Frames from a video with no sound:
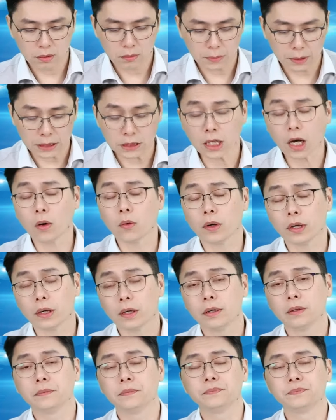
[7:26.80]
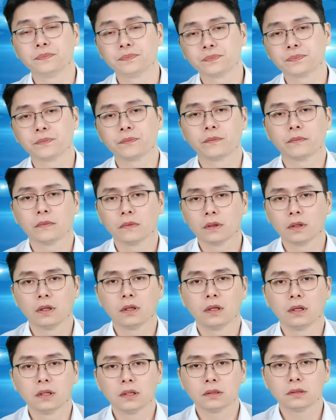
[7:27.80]
美超伟
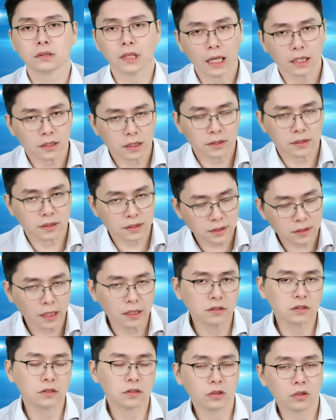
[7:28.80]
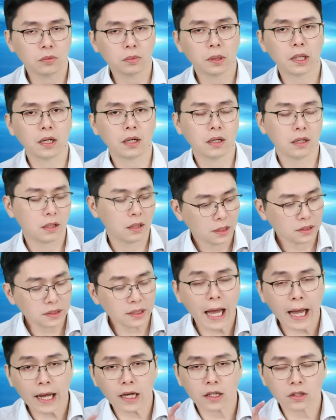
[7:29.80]
大涨三十六趴，
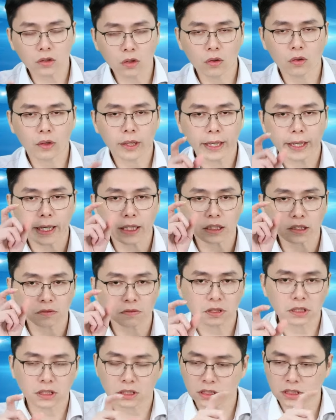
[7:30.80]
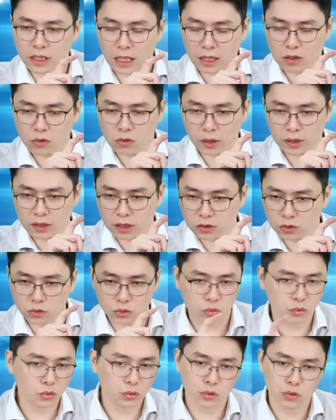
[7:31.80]
带动 AI 服五器相关的
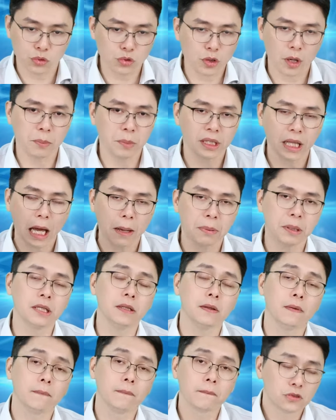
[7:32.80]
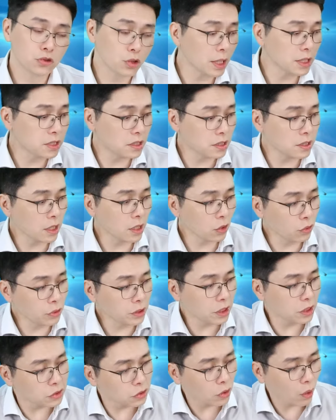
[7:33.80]
族群全面大喷，最直接供应链就